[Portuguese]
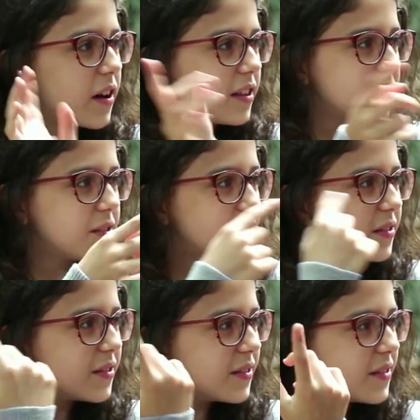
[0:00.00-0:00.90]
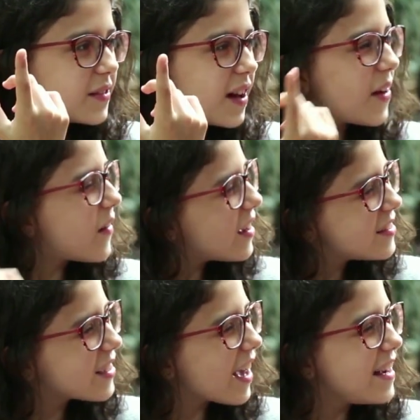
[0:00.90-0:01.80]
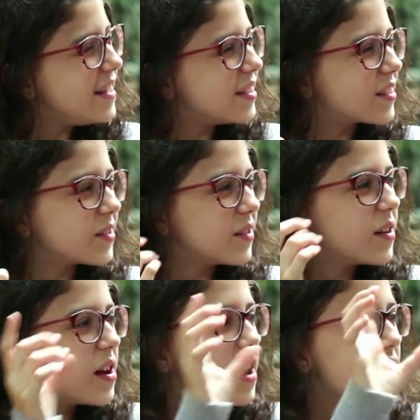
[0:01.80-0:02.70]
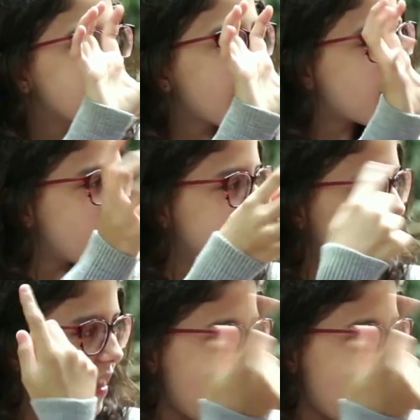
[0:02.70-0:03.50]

quando. Eu acho que é isso. Ah. Que quando a